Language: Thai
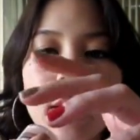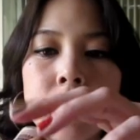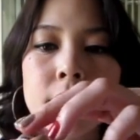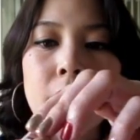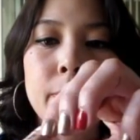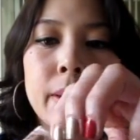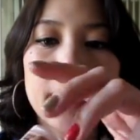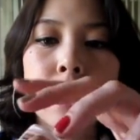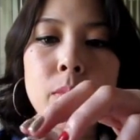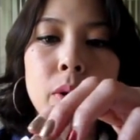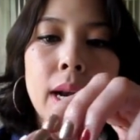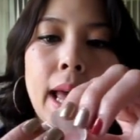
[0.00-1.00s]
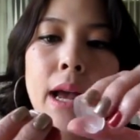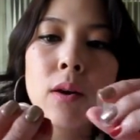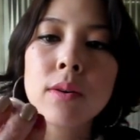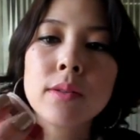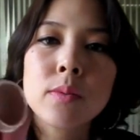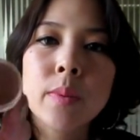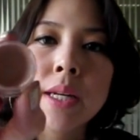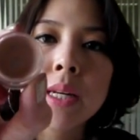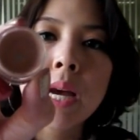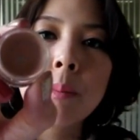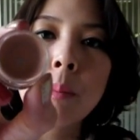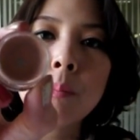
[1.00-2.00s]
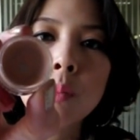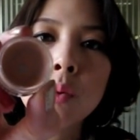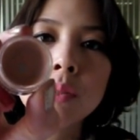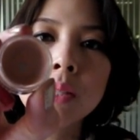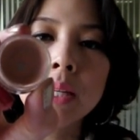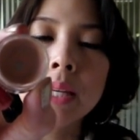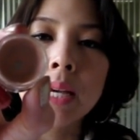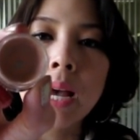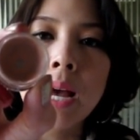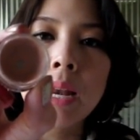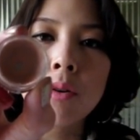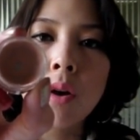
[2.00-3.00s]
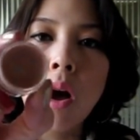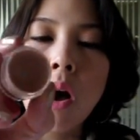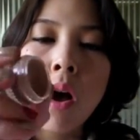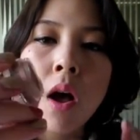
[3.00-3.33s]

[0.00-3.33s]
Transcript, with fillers: ใช้ไปเกือบหมดแล้วเขาจะเป็นเนื้อแบบมูสอย่างนี้ค่ะแล้วก็